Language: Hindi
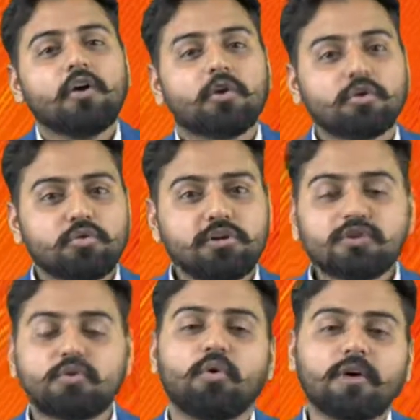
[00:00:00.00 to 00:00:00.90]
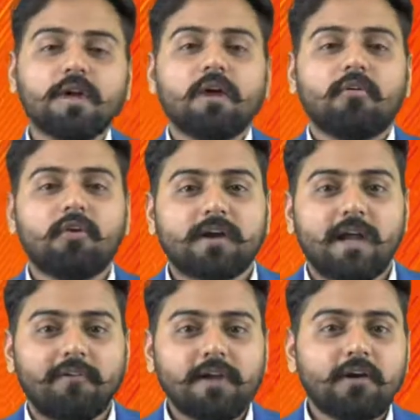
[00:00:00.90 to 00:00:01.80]
और दूरी जो होगी वो
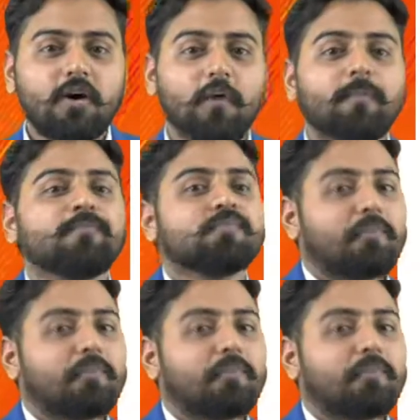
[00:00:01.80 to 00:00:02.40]
ट्रेवलिंग ऑफ